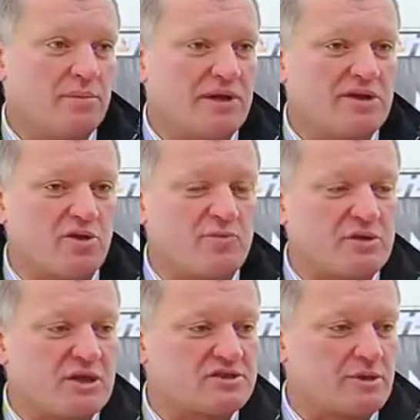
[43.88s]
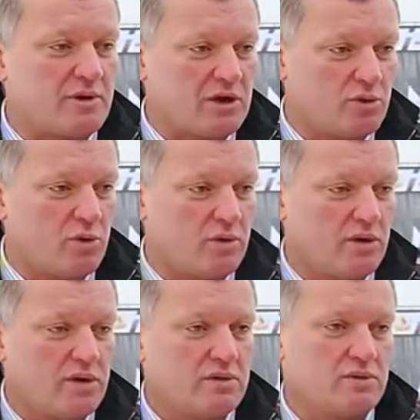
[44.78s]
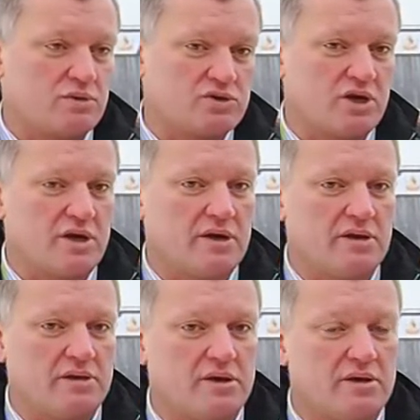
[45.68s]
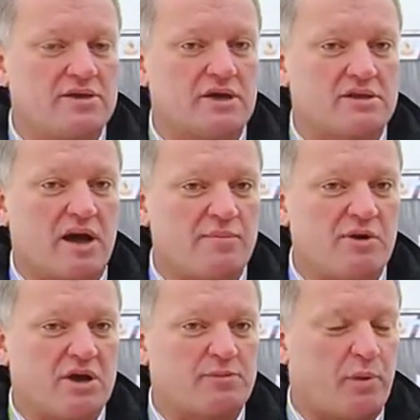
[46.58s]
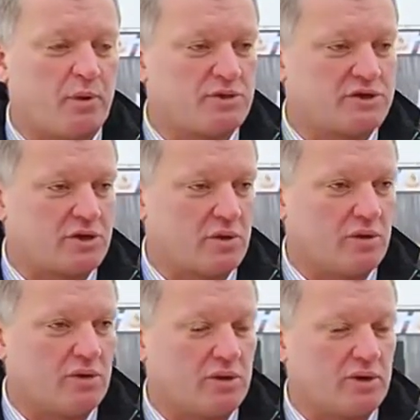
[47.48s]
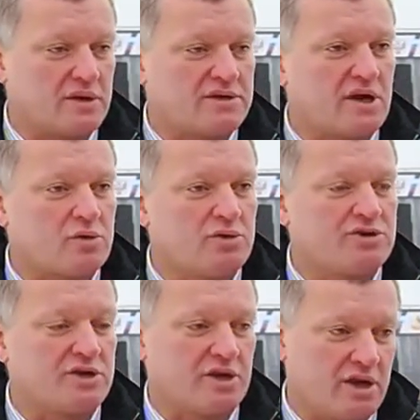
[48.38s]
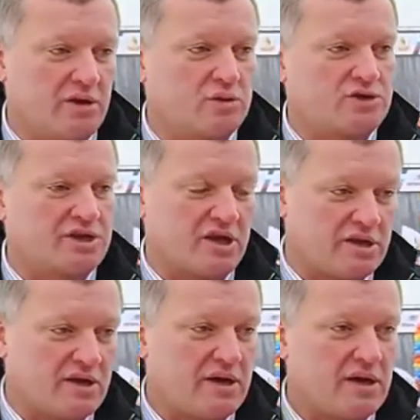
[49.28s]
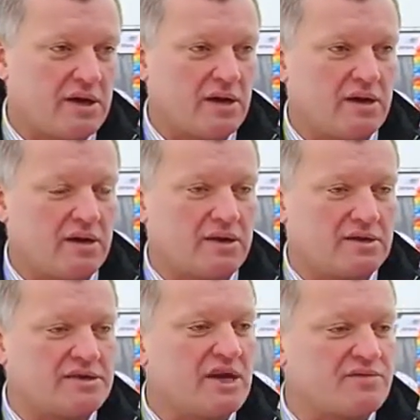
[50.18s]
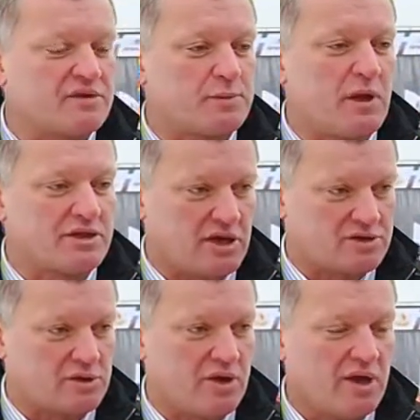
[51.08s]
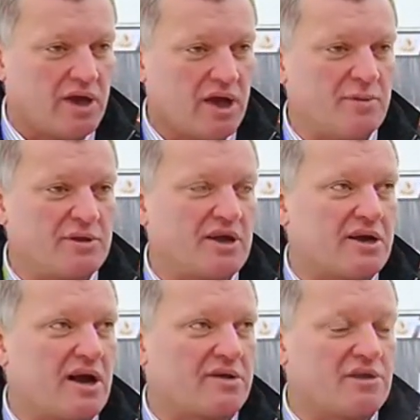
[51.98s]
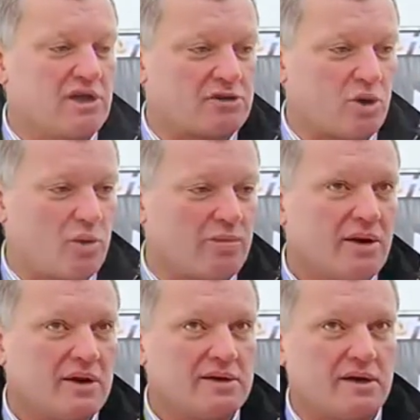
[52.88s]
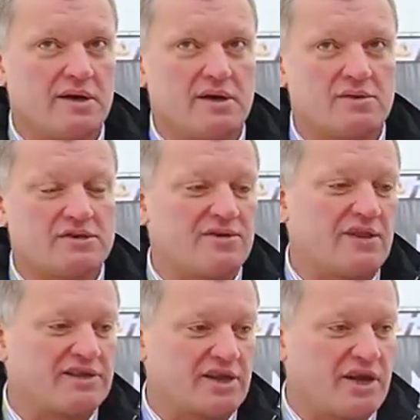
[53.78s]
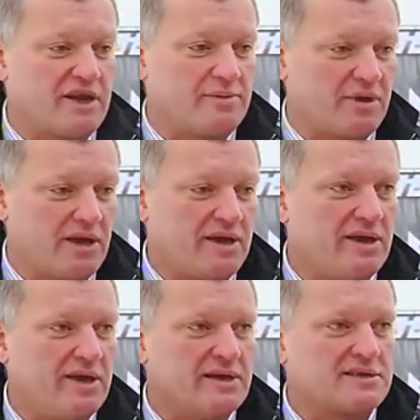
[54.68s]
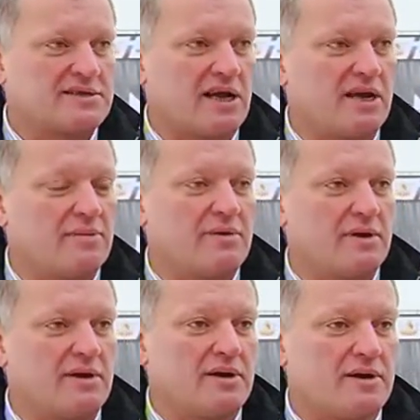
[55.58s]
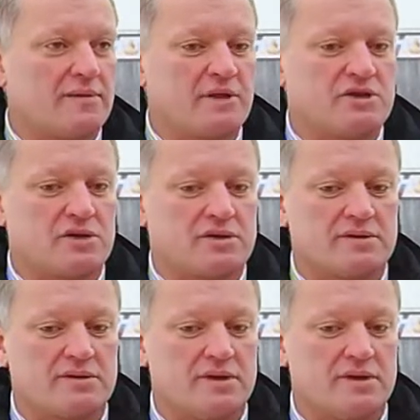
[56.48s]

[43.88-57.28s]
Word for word: Планируем в 2015 году вот уже этот объект полностью э, закончить и уже тогда э, сдать в эксплуатацию. Именно как велодром э, вот с велотреком и с самим э, значит,